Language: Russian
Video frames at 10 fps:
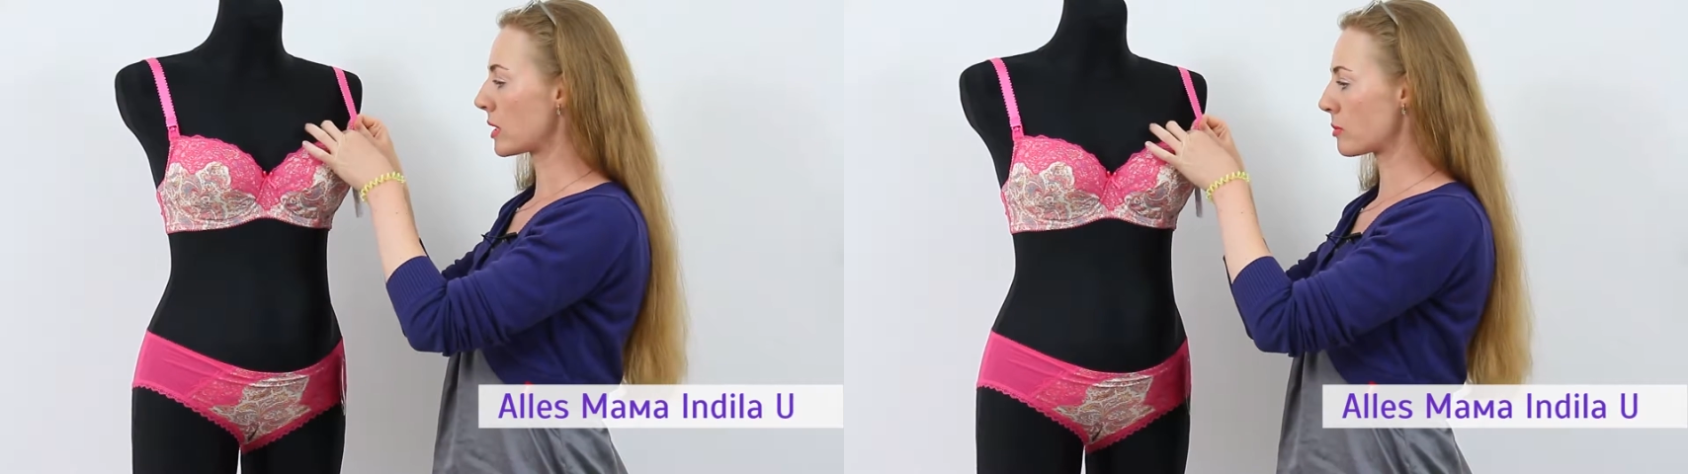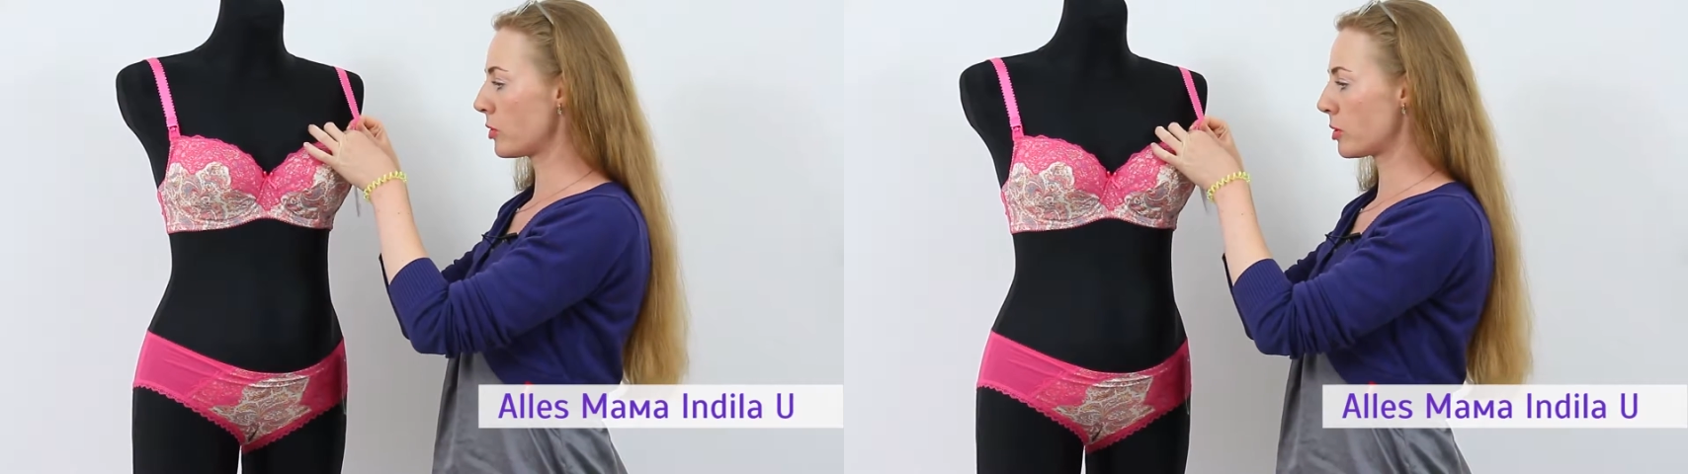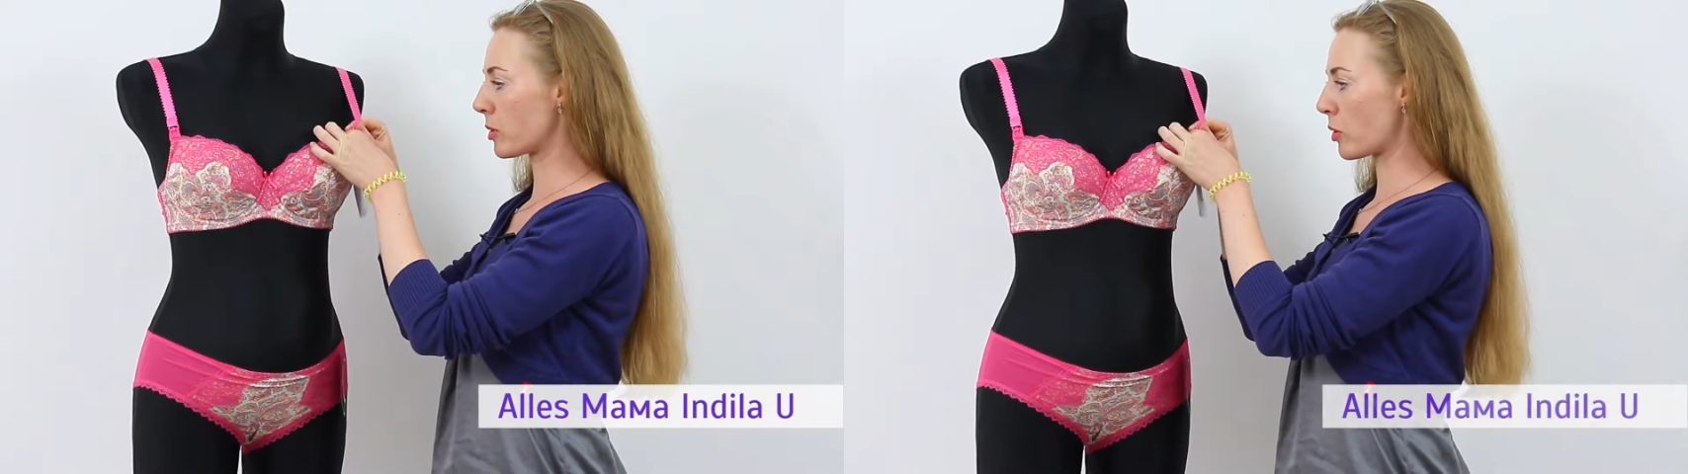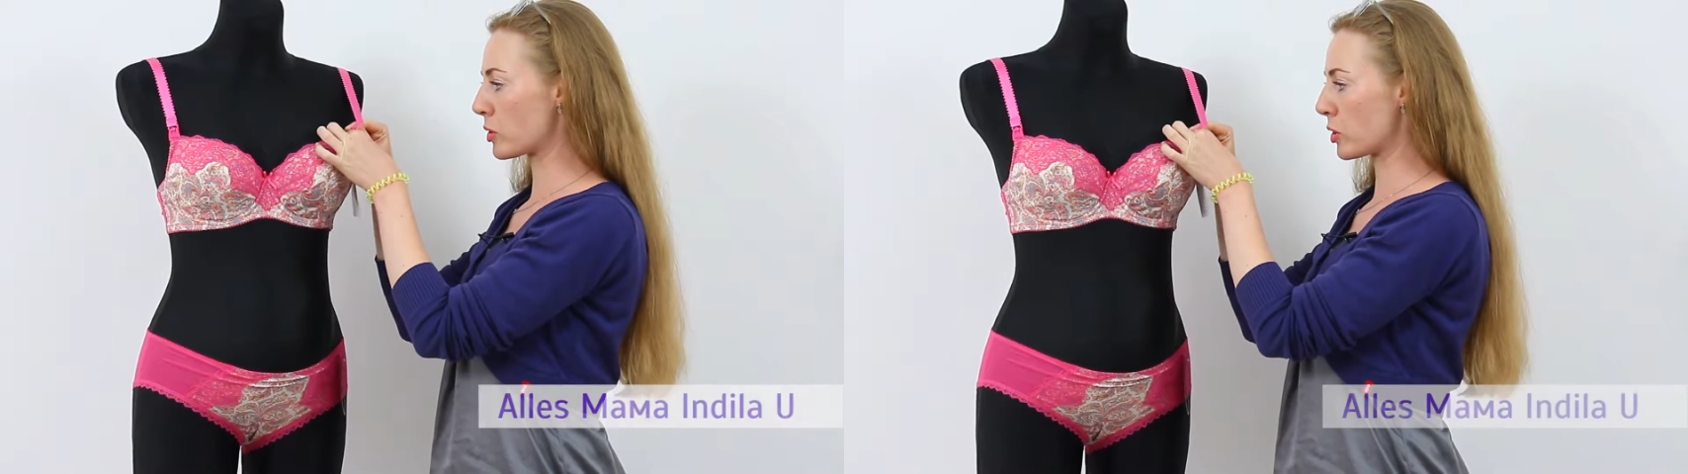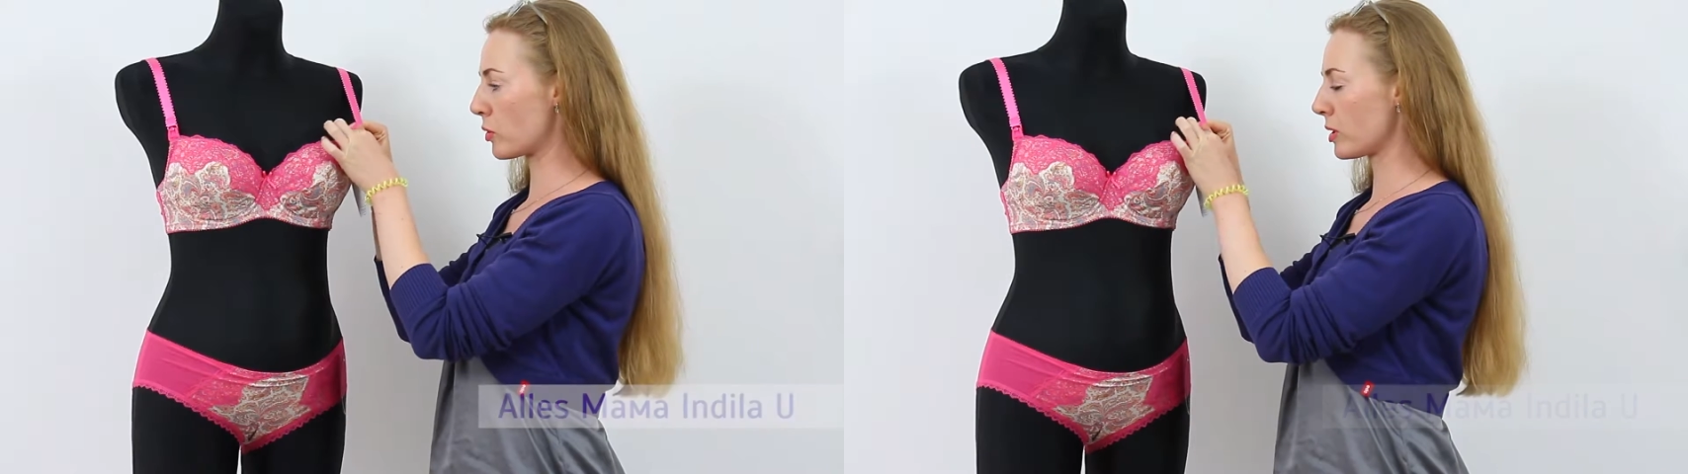Посмотрим,
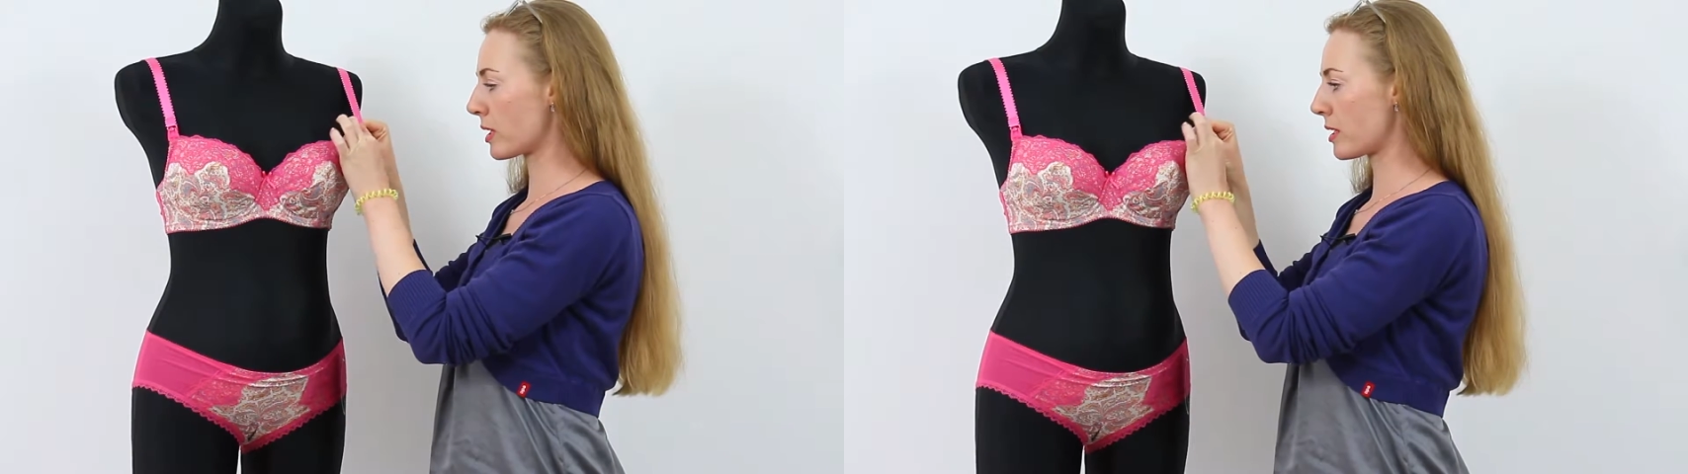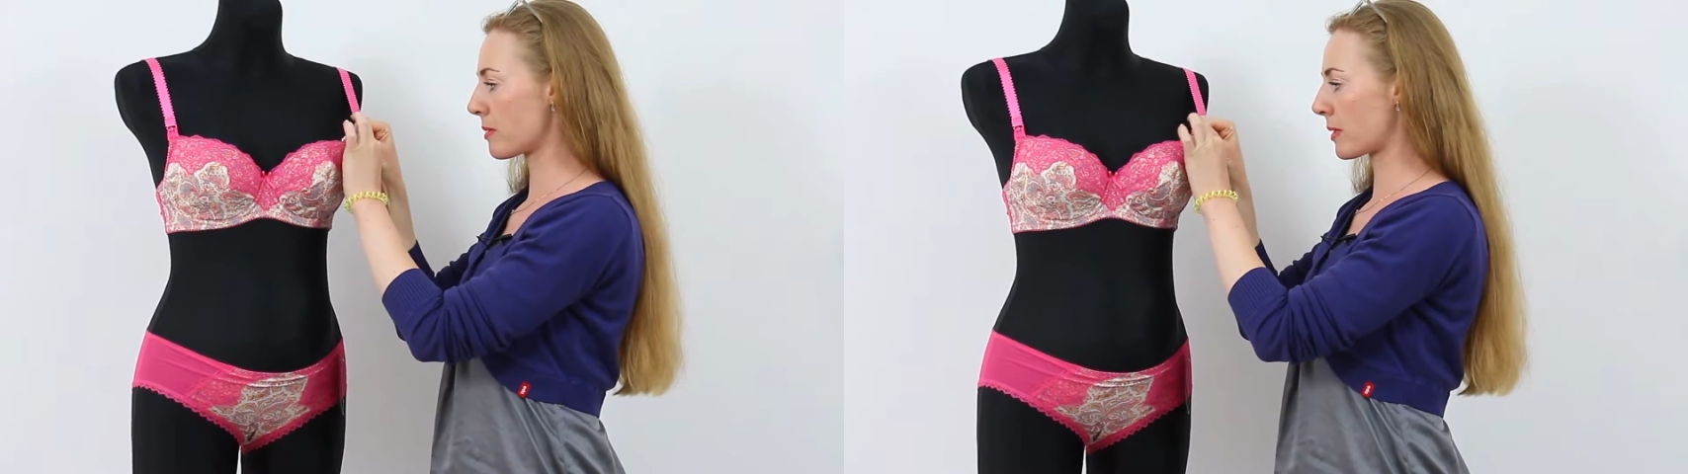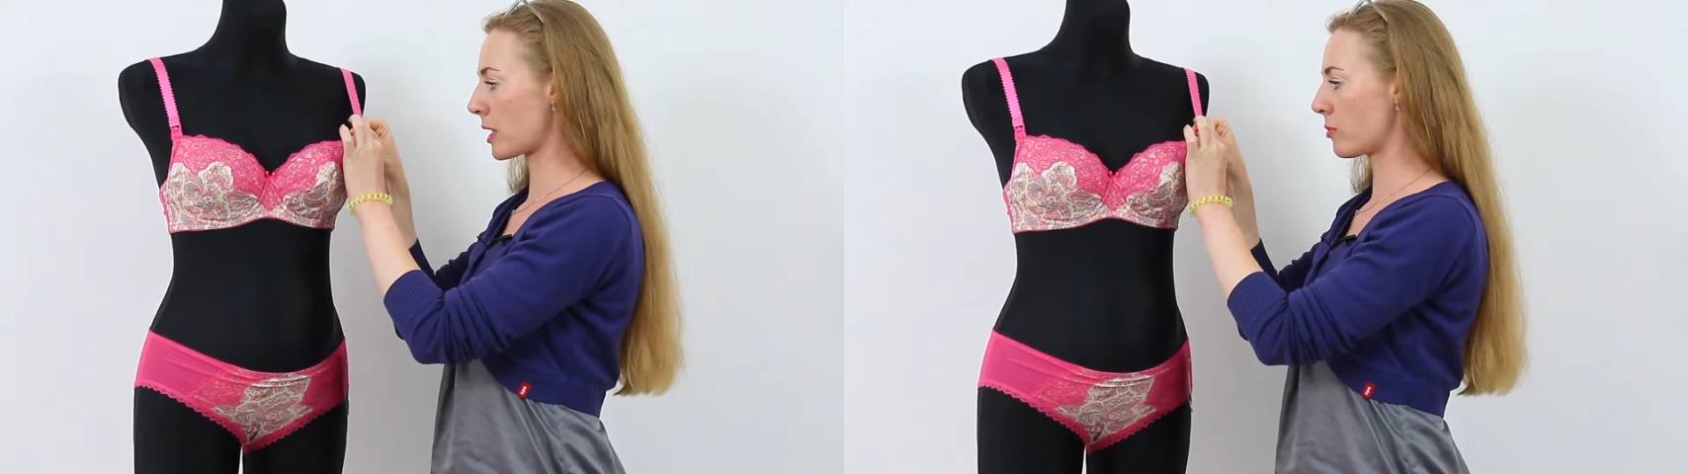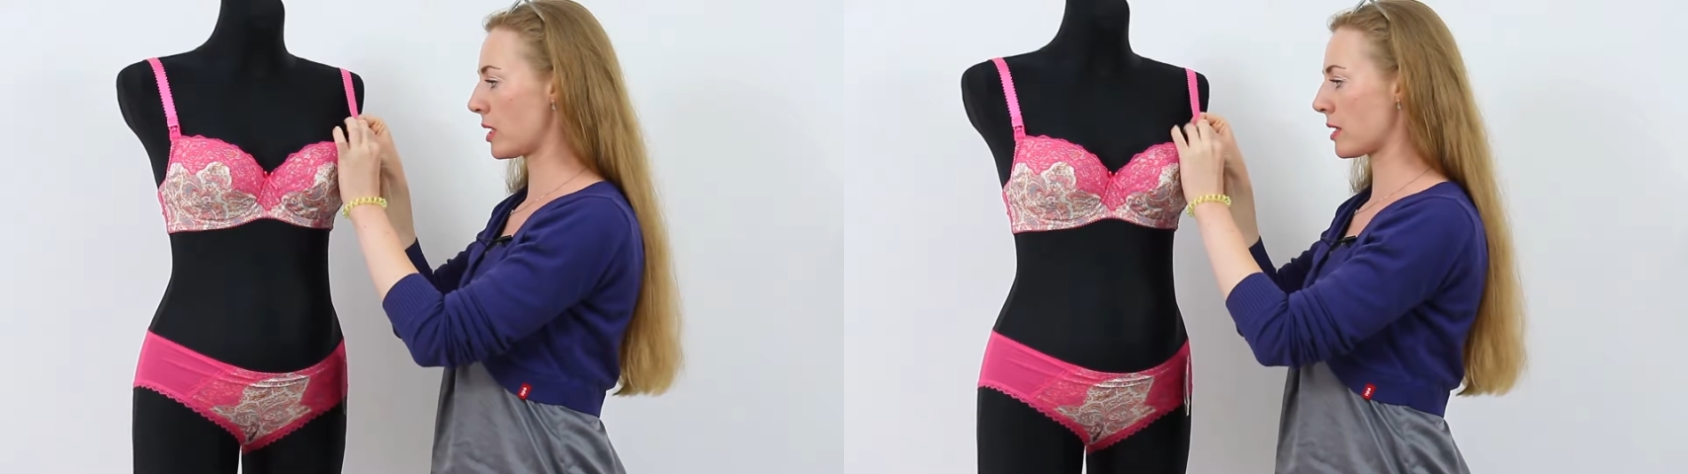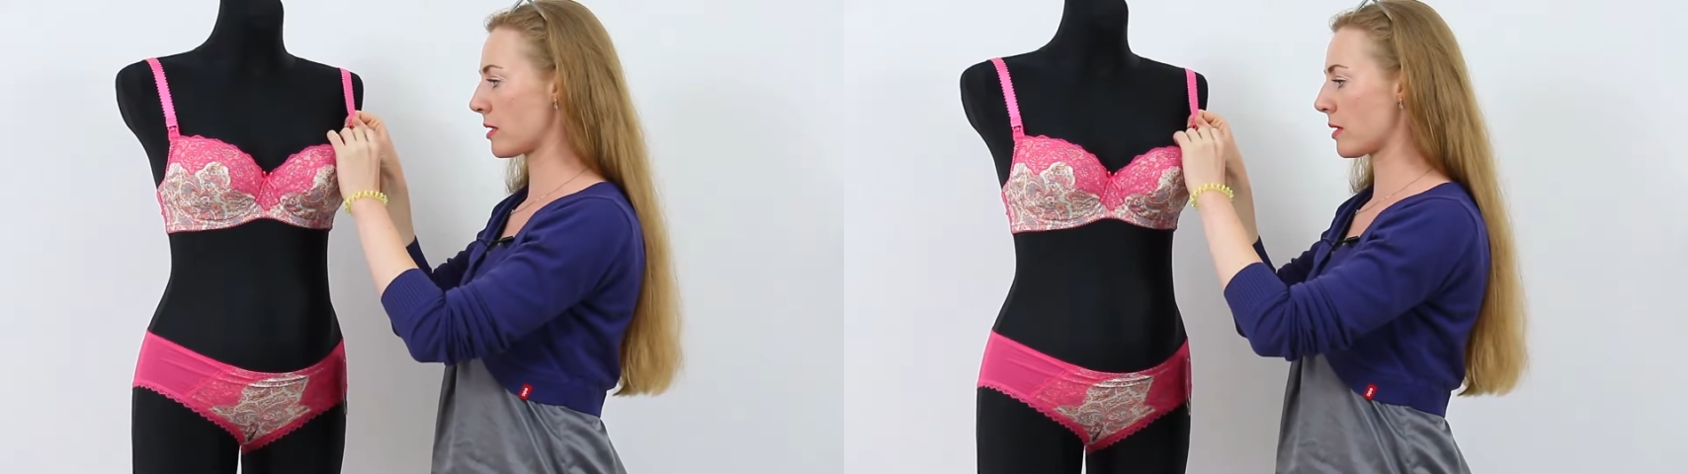как устроено
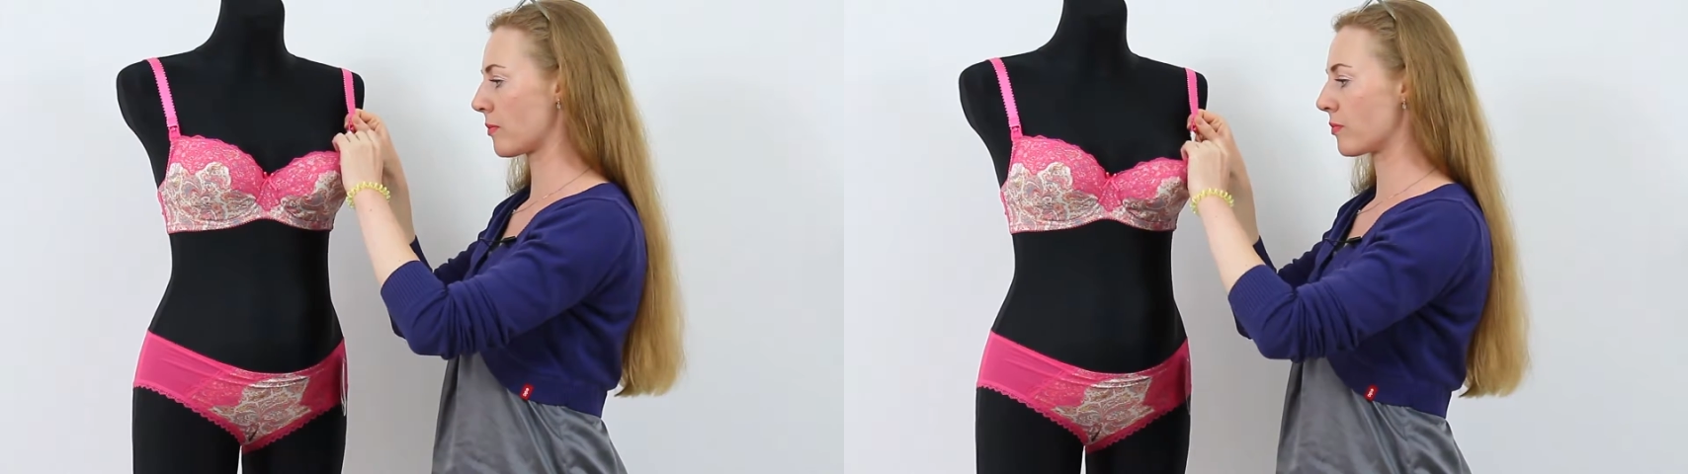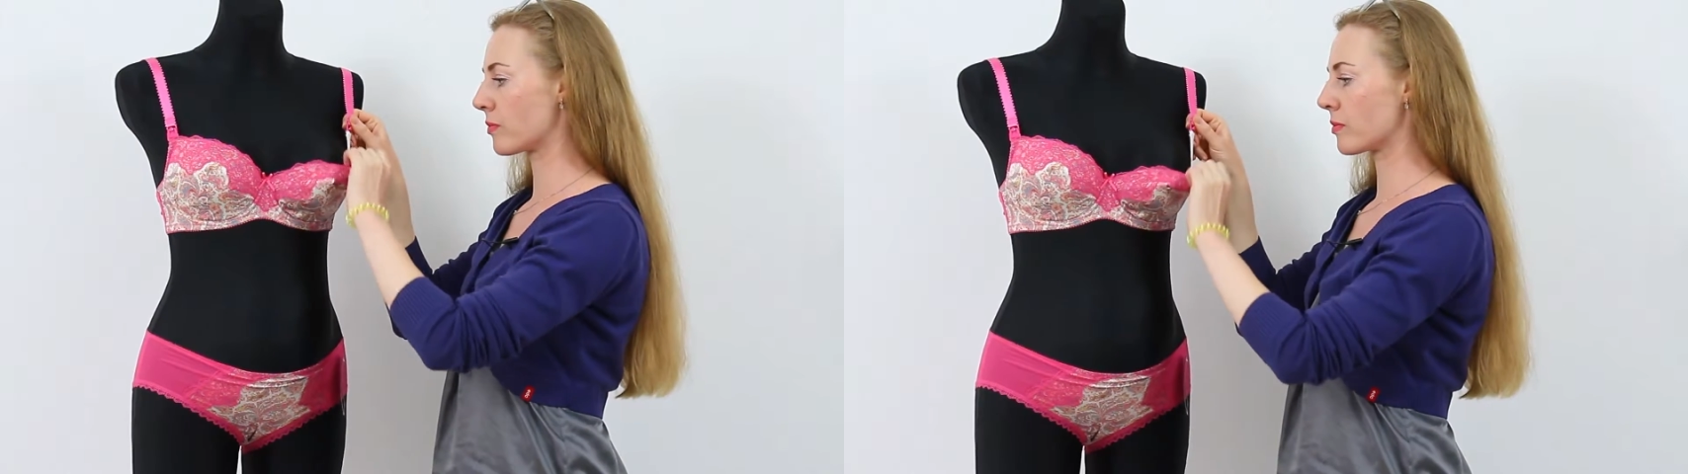кормление.